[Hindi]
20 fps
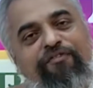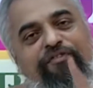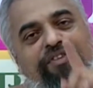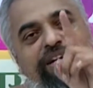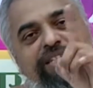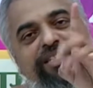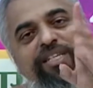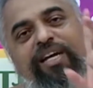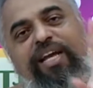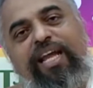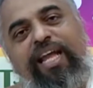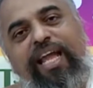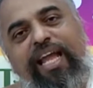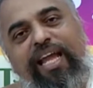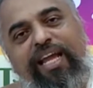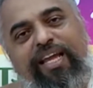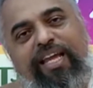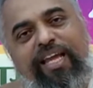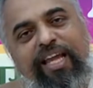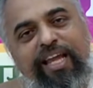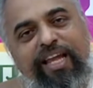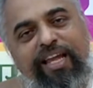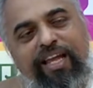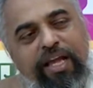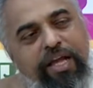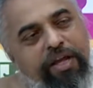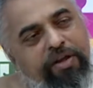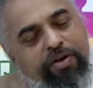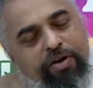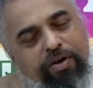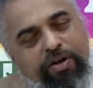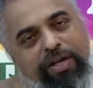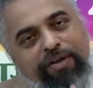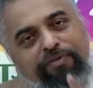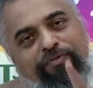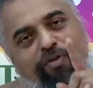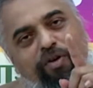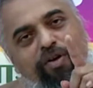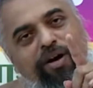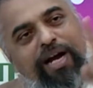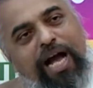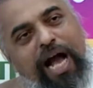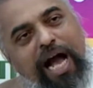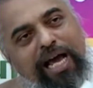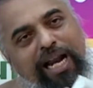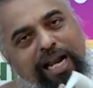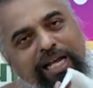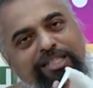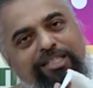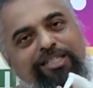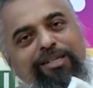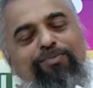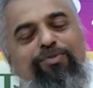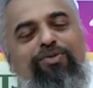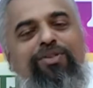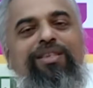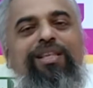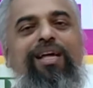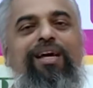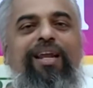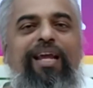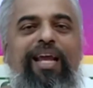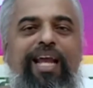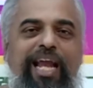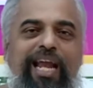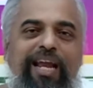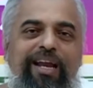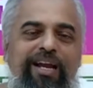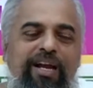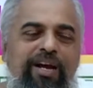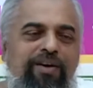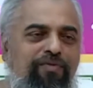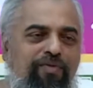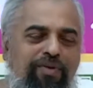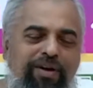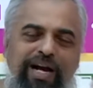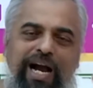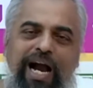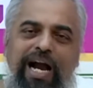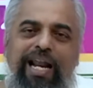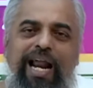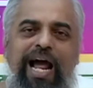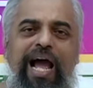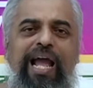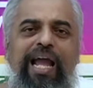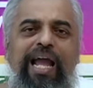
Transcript: वजह एक ही क्योंकि वो खारा समुंदर है वो खारा